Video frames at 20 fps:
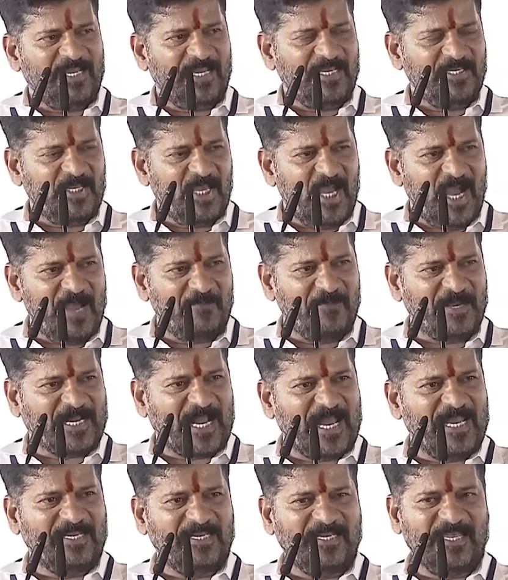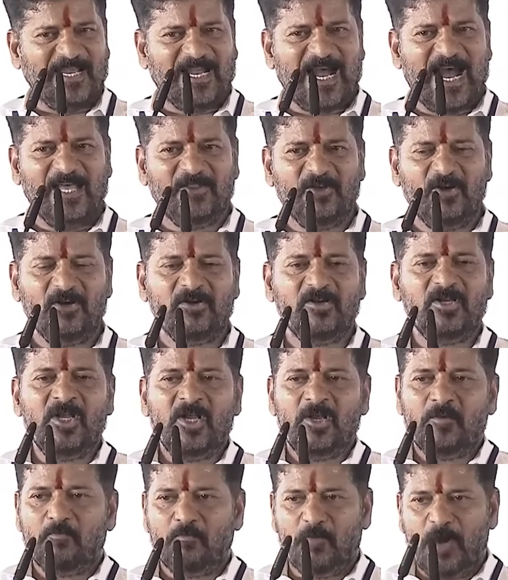వేల నియామకాలనే కాదు
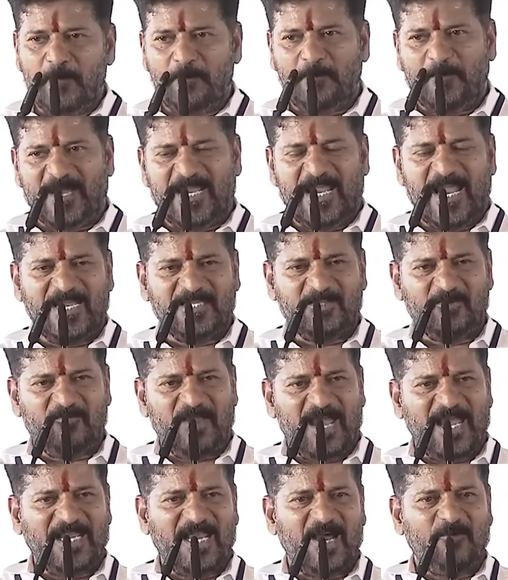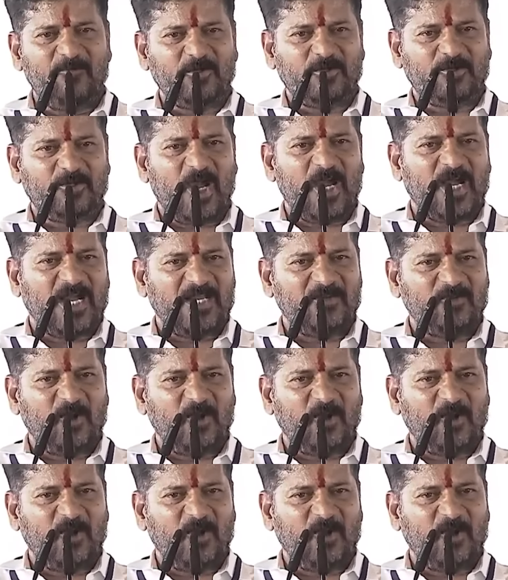ముప్పై ఐదు వేల ఉద్యోగ